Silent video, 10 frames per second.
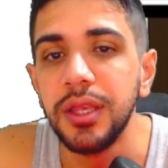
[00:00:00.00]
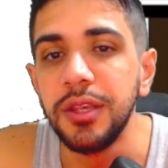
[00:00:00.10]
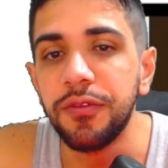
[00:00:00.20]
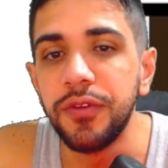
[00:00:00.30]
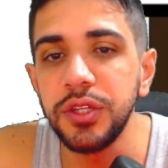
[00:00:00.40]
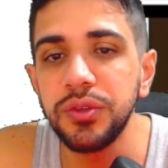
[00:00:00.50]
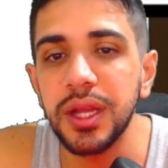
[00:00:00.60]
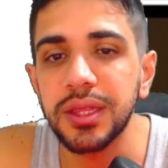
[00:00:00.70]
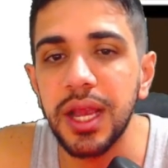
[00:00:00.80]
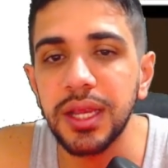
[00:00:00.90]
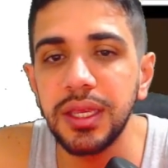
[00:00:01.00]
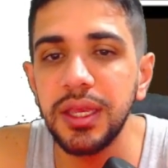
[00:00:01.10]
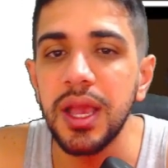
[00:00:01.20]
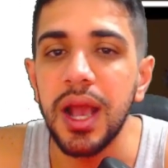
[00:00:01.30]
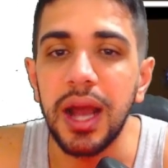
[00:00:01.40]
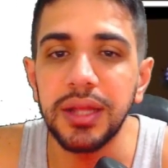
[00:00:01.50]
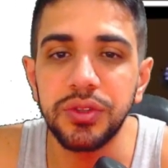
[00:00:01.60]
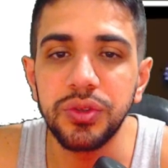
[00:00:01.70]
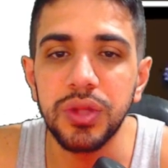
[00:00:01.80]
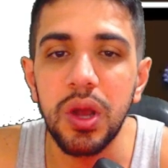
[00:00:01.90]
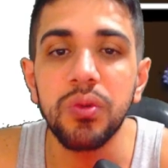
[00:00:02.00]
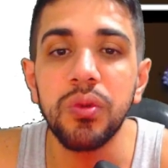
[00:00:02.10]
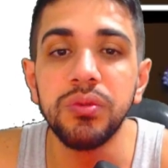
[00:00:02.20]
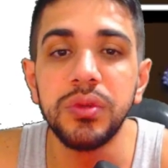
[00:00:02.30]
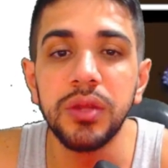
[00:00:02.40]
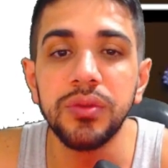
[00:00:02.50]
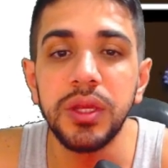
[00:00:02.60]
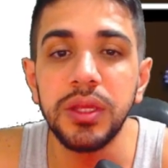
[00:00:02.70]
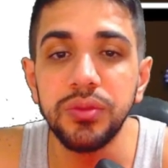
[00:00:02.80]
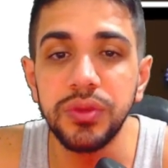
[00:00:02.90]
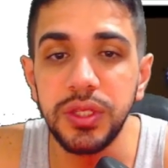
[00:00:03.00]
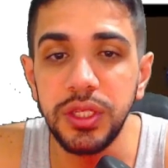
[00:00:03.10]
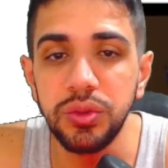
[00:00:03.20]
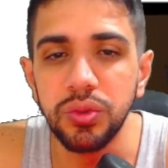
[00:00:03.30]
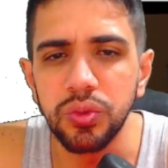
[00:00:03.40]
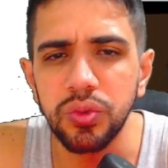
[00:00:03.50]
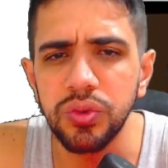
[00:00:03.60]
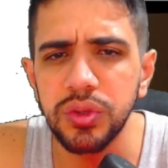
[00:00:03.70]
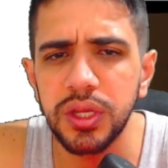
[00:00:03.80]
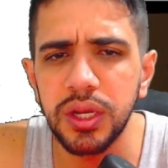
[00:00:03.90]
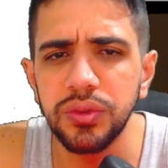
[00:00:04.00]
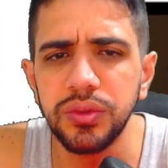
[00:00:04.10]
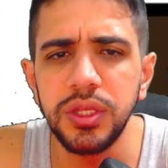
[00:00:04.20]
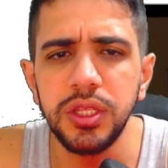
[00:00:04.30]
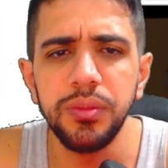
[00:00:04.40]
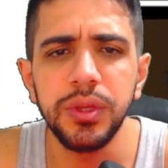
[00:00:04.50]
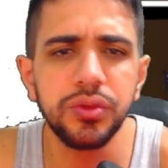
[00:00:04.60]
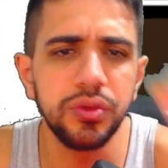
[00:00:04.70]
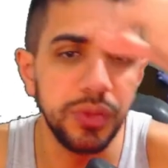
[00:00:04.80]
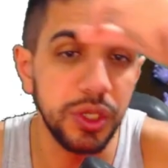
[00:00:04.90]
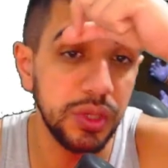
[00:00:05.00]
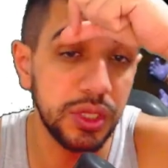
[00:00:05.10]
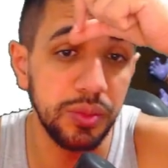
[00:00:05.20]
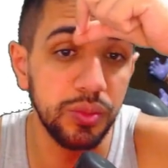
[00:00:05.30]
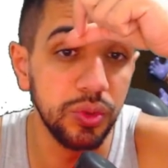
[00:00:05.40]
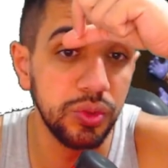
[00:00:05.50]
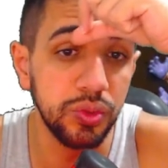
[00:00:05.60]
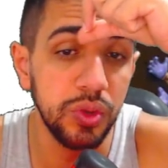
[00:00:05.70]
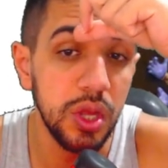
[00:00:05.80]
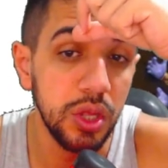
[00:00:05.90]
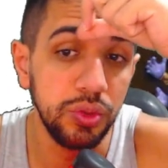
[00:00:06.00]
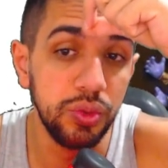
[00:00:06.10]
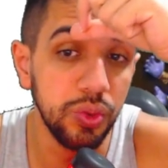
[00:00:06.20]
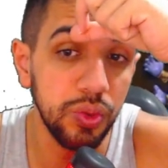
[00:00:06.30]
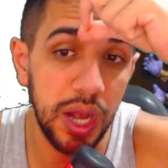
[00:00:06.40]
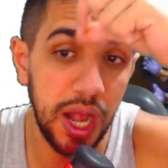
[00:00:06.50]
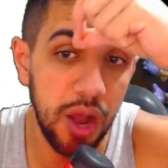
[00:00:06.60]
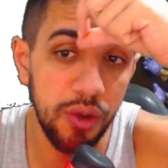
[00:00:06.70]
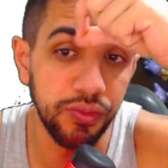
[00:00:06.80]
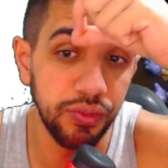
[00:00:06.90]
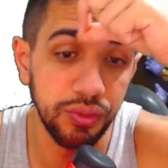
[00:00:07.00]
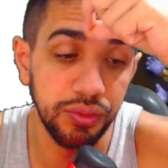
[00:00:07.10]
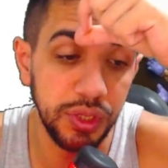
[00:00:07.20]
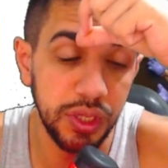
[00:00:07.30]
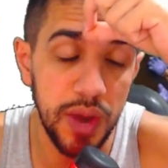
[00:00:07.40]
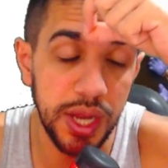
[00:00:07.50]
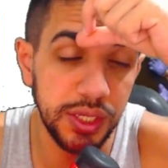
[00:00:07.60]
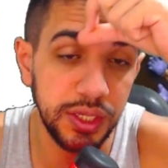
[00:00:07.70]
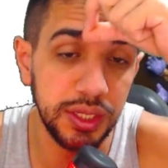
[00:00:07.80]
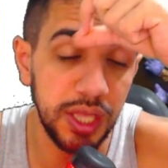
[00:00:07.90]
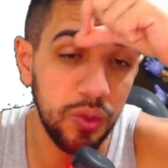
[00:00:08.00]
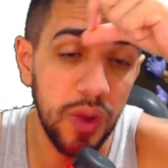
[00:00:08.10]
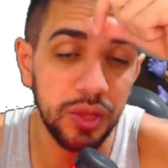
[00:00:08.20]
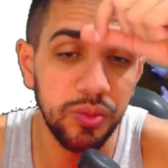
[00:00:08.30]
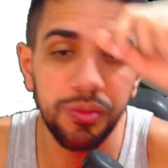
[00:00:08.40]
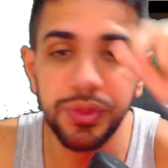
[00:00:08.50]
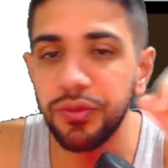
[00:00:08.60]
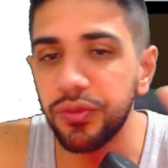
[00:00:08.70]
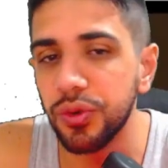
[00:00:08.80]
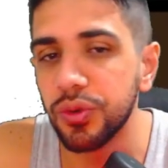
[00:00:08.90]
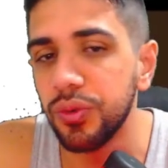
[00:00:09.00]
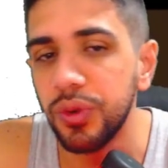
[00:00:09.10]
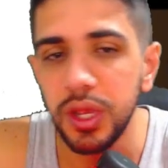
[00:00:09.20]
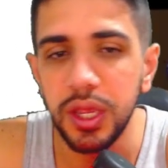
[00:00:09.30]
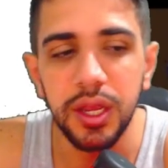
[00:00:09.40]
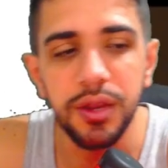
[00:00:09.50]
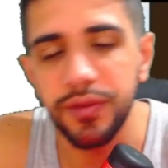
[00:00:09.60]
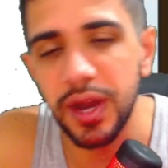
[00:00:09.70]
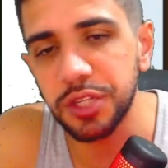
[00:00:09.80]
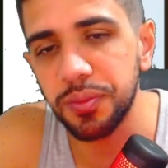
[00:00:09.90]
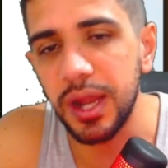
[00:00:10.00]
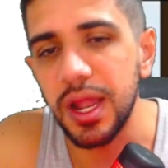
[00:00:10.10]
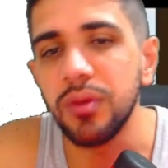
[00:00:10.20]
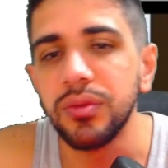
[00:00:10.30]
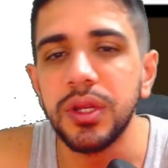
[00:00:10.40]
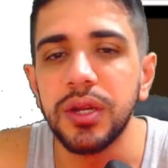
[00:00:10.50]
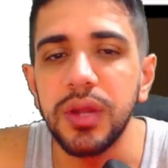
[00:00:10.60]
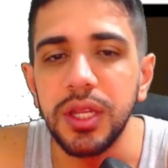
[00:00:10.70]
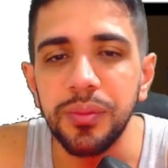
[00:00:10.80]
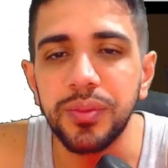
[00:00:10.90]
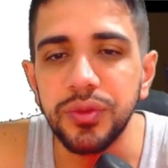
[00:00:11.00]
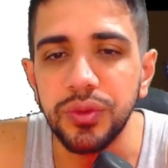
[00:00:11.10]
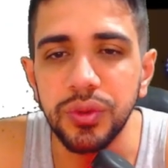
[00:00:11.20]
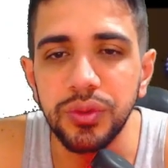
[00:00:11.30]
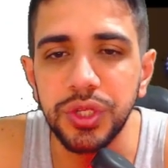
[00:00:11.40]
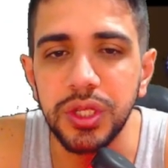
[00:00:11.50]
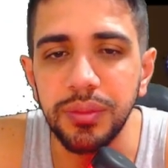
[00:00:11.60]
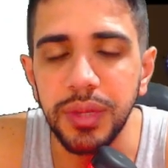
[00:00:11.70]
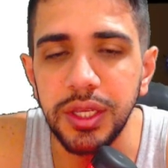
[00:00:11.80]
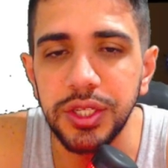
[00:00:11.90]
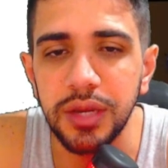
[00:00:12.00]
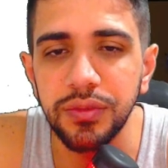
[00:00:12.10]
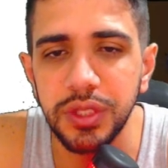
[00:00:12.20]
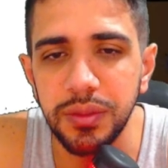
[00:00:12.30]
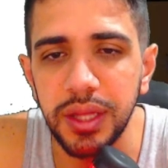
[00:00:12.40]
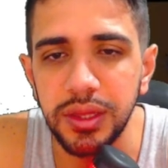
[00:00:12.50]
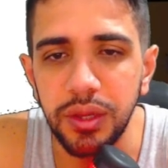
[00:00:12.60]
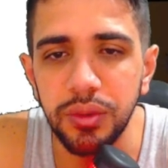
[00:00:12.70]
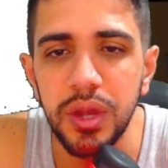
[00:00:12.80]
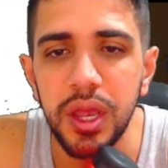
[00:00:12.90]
inflige um ataque adicional com um dano reduzido contra os inimigos do mesmo atributo do alvo. Então ali se tem quatro mobs de fogo, ele vai espalhar um dano ali para os outros também, já que você bateu